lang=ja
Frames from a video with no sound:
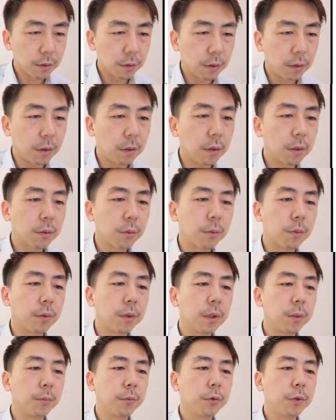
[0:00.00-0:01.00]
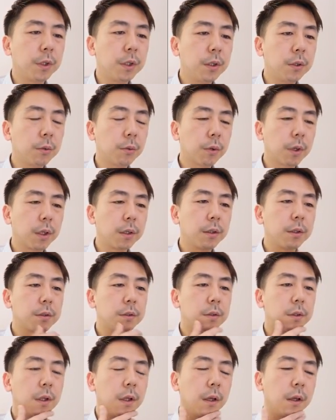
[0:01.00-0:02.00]
ああ、これもいい表現で
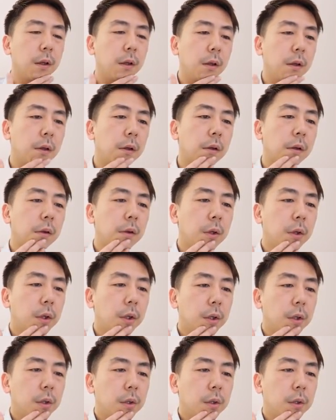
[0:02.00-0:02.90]
すね。